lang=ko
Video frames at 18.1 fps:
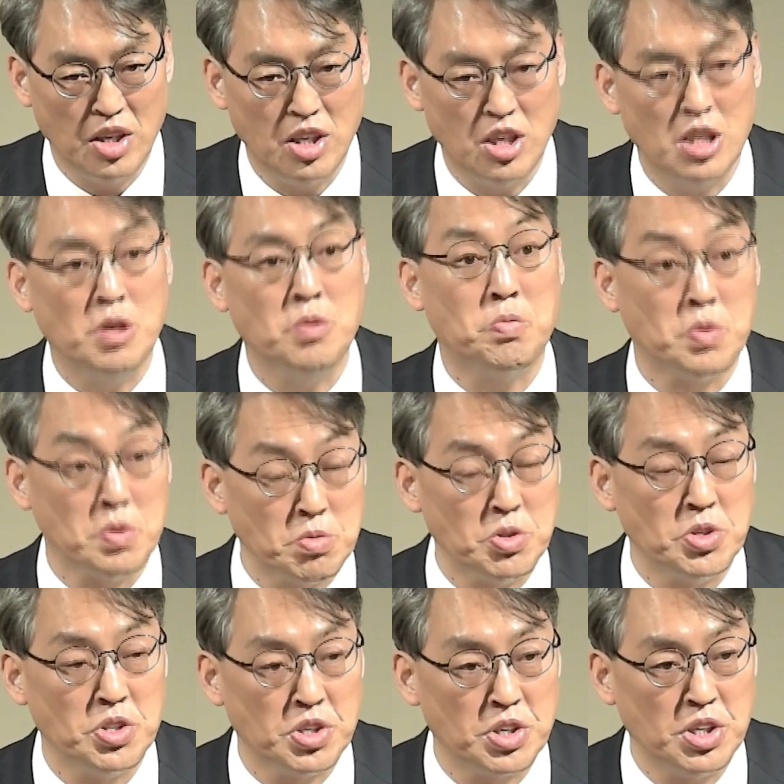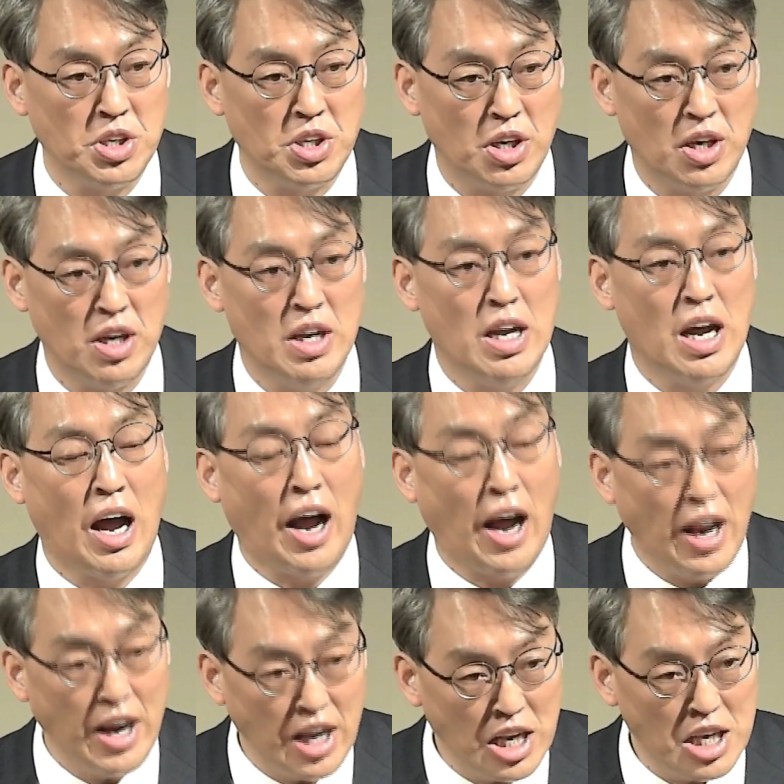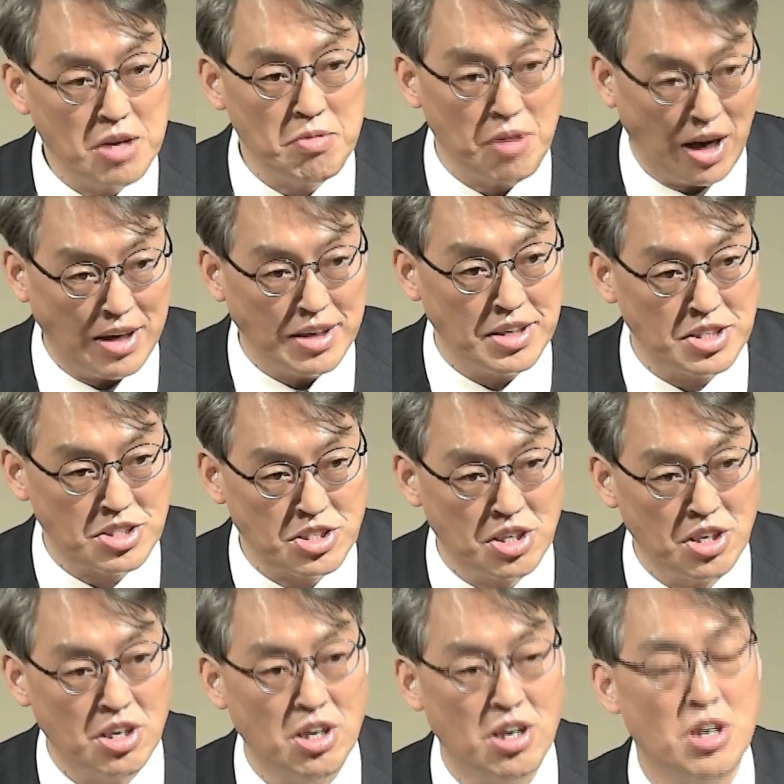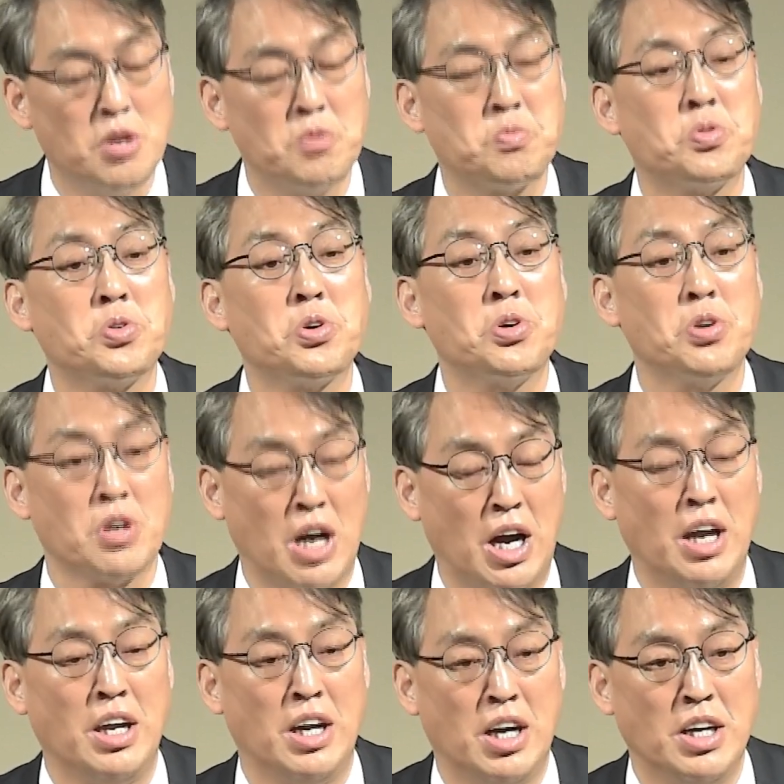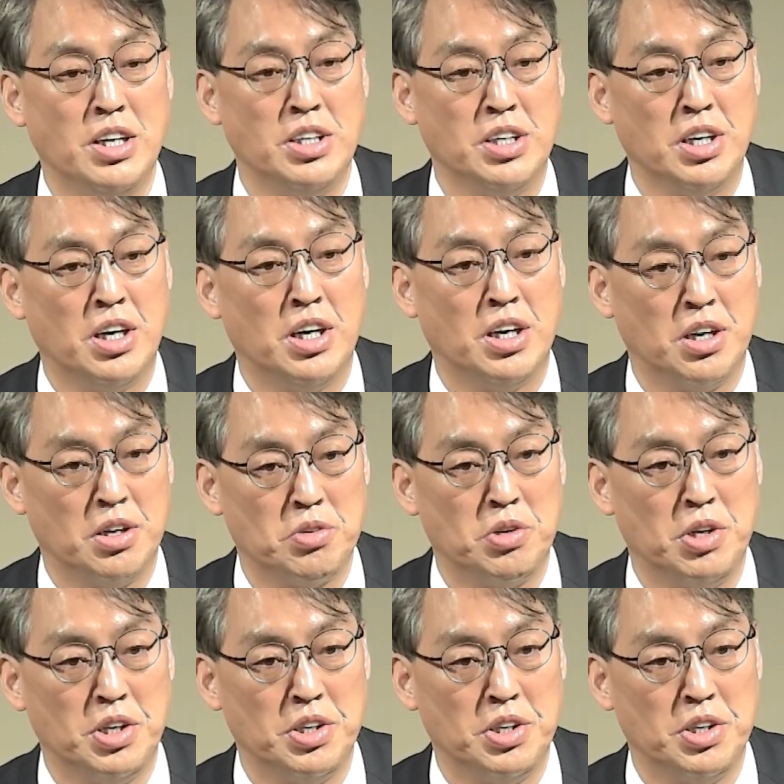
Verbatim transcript: 이 부분들을 하나님 안에서 풀어가야 한다라고 하는 거죠.